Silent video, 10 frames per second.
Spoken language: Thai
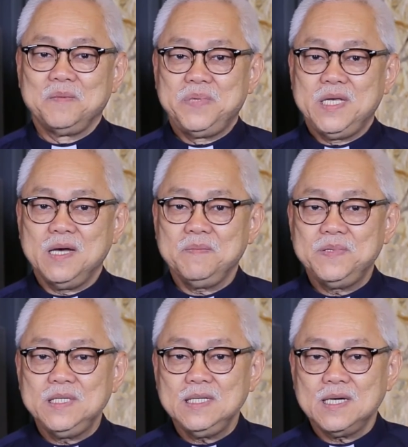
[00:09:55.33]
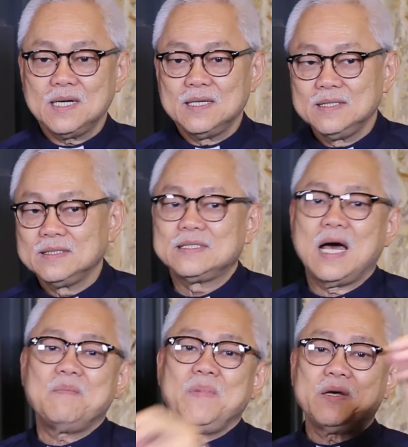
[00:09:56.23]
เพียงเพื่อ
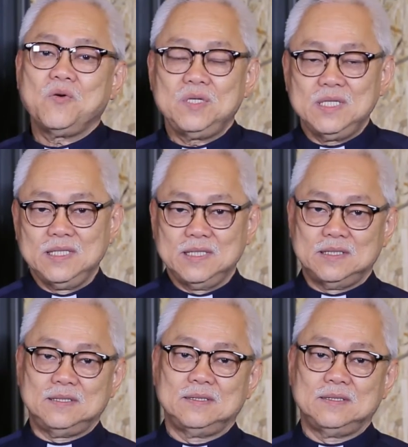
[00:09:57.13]
ทำให้คนอื่น